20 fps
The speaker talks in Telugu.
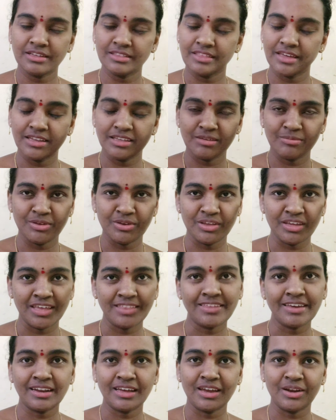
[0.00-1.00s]
ఇంకా దానికి మీరు
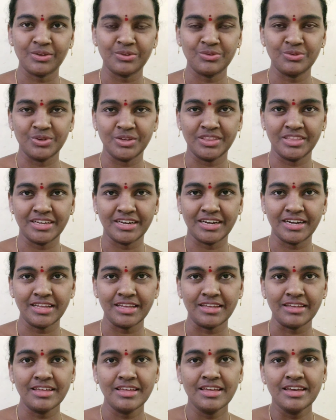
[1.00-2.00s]
ఏదైనా అనొచ్చు ఎందుకంటే